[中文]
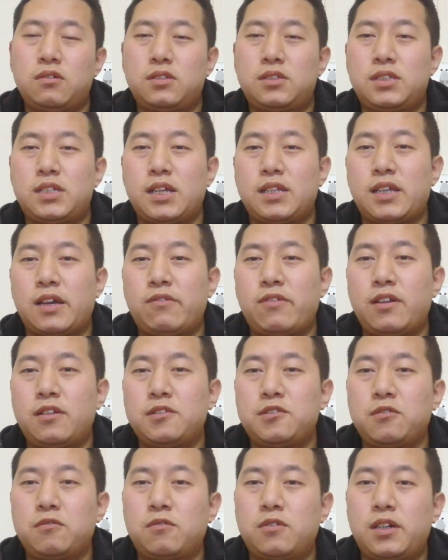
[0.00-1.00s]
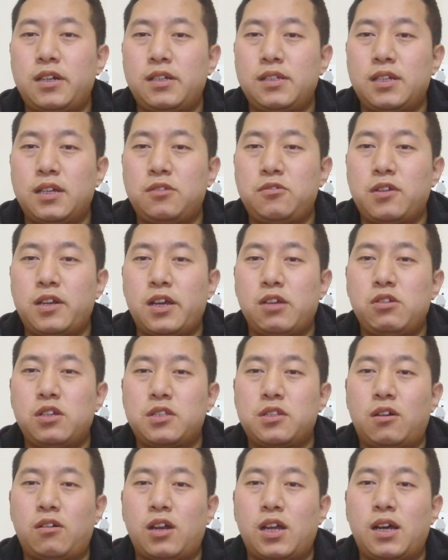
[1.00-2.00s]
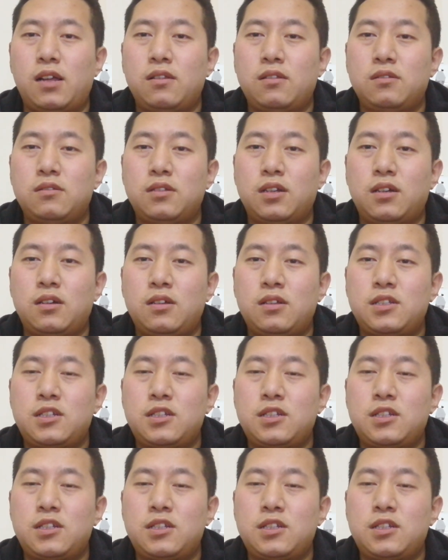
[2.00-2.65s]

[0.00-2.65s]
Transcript: 在台湾的中国人已经越来越少了啊。